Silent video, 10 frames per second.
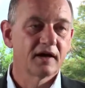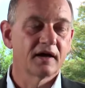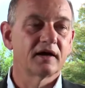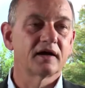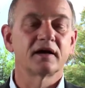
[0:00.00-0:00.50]

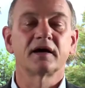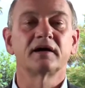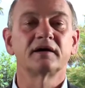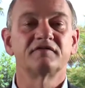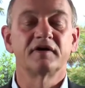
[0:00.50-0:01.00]

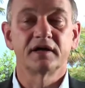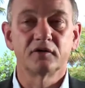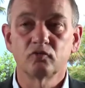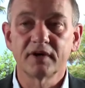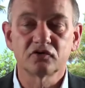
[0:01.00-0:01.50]
eh,
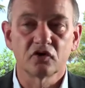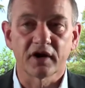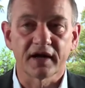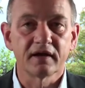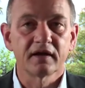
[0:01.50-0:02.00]

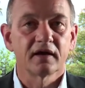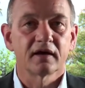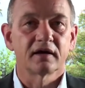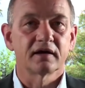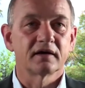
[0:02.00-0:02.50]
incubatore,
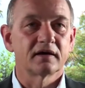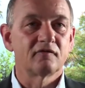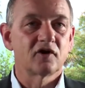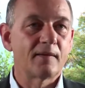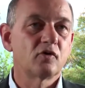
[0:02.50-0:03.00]
eh,
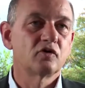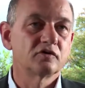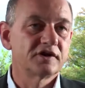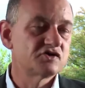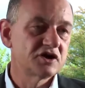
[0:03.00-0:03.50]
lavoriamo
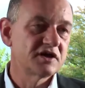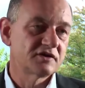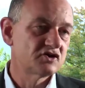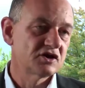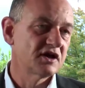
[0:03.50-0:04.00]
con decine e
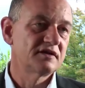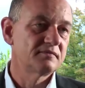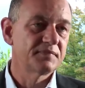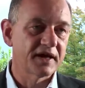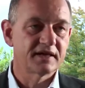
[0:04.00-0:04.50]
decine di
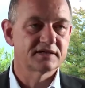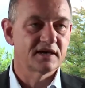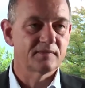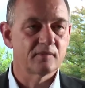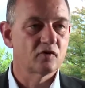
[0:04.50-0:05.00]
imprese,
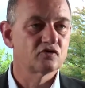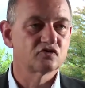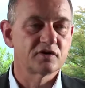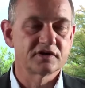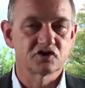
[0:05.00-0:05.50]
ne abbiamo
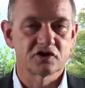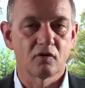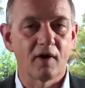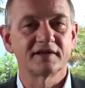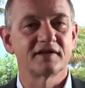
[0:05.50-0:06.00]
costruite
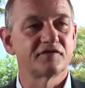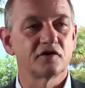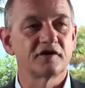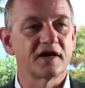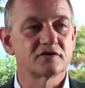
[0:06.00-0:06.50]
50
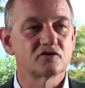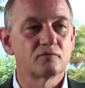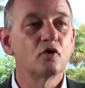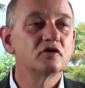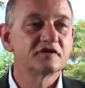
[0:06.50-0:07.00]
fino adesso,
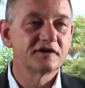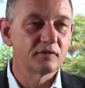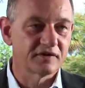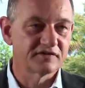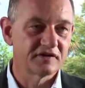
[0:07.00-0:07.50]
molte di
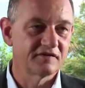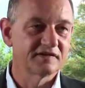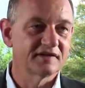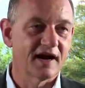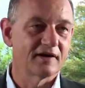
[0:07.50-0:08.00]
queste
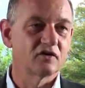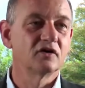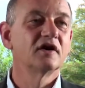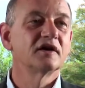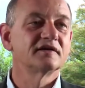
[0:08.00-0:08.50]
diventeranno
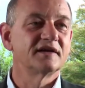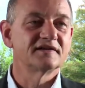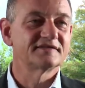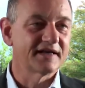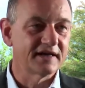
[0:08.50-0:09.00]
delle
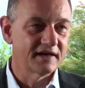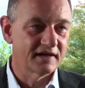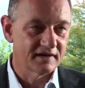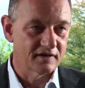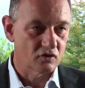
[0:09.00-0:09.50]

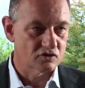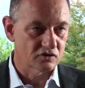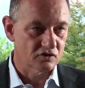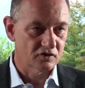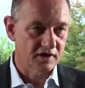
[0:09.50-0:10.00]
stelle nel
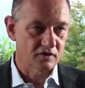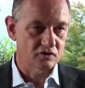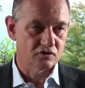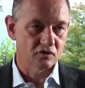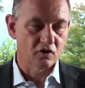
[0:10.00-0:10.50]
nostro, nel
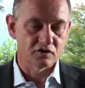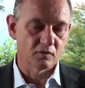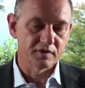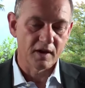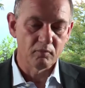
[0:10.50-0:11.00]
nostro codo.
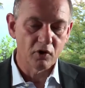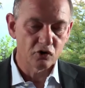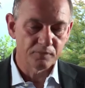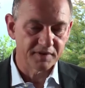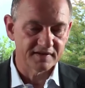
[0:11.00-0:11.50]
Quindi è un
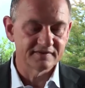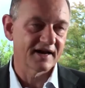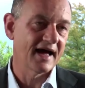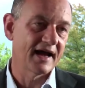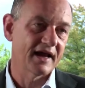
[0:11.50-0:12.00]
modo per
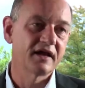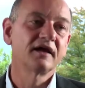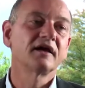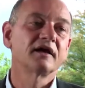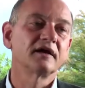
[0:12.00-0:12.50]

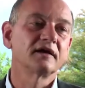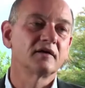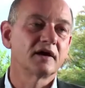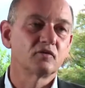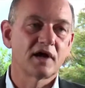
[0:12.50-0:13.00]
entrare in
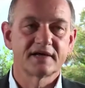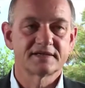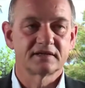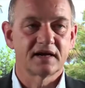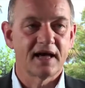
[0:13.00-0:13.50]

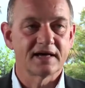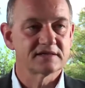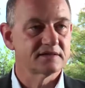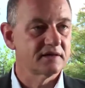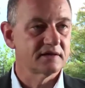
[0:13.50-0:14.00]
un'asset
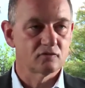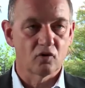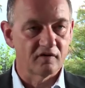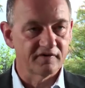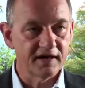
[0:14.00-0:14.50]
class
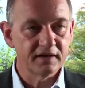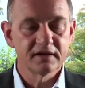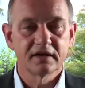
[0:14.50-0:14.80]
nuova,